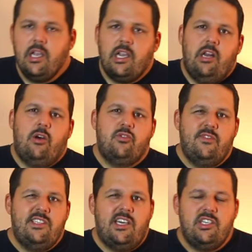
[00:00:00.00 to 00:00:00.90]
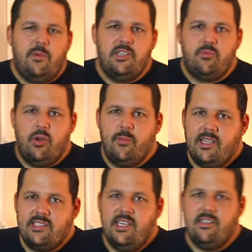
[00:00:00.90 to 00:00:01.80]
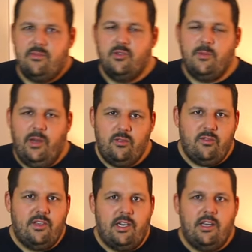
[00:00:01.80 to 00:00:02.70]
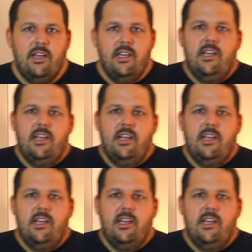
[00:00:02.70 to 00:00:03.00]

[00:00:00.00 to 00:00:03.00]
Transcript: Genauso wie es eigentlich bei Springbank 10 ist, muss man auch so sagen.